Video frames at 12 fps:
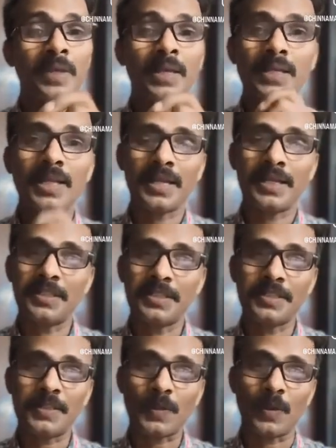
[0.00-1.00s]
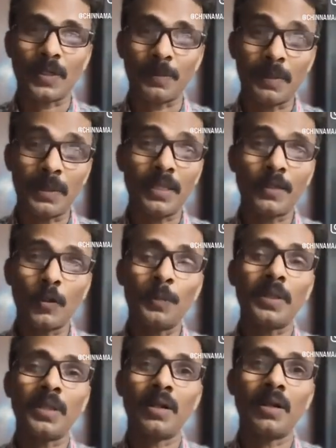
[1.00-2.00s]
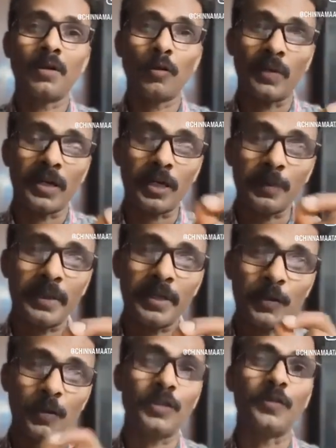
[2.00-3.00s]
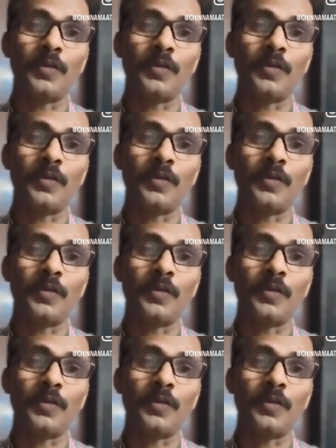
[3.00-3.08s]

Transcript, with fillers: ఈ నిర్ణయం తీసుకోండి పిల్లనో పిల్లాడినో వెంట పెట్టుకొని